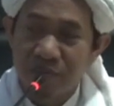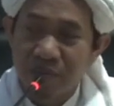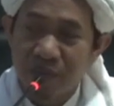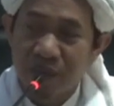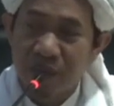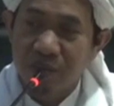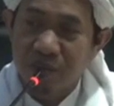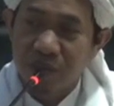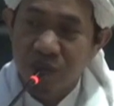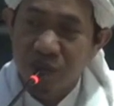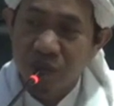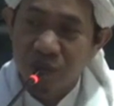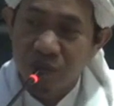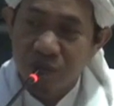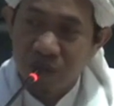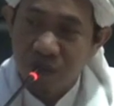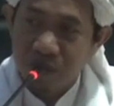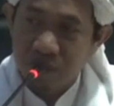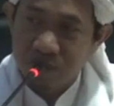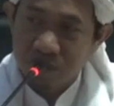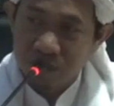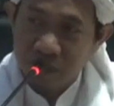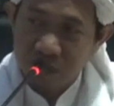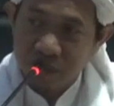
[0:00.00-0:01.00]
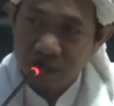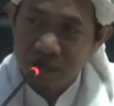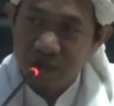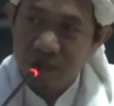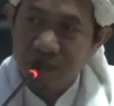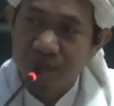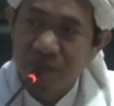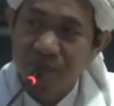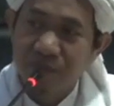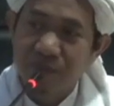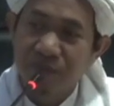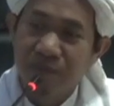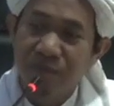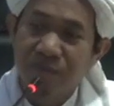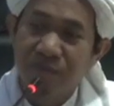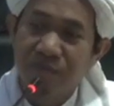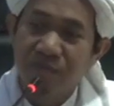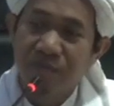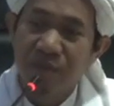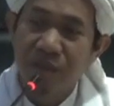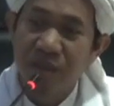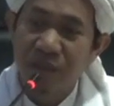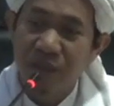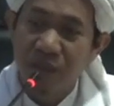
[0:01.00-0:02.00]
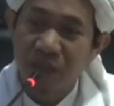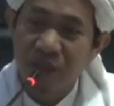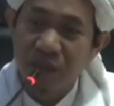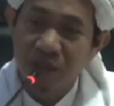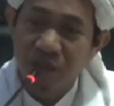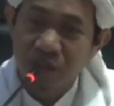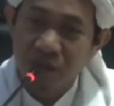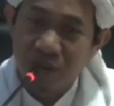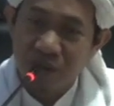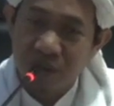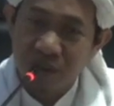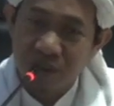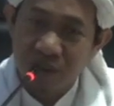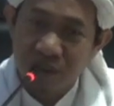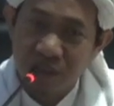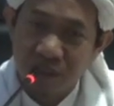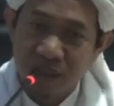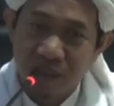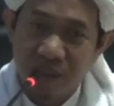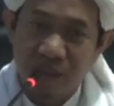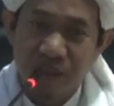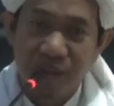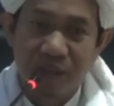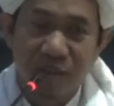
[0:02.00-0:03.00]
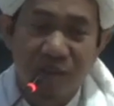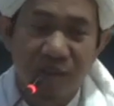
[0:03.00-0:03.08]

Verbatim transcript: sama suaminya, minta ridhoannya